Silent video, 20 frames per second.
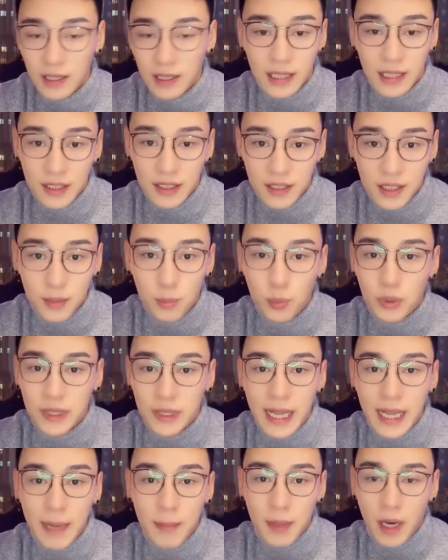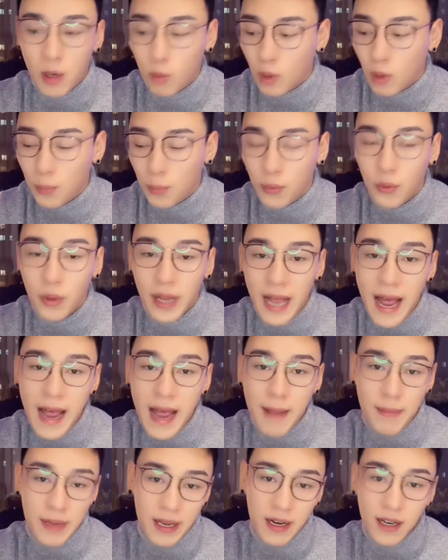但这不代表我不会
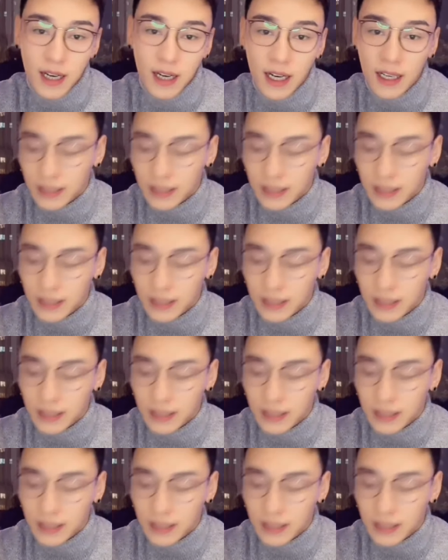爱别人，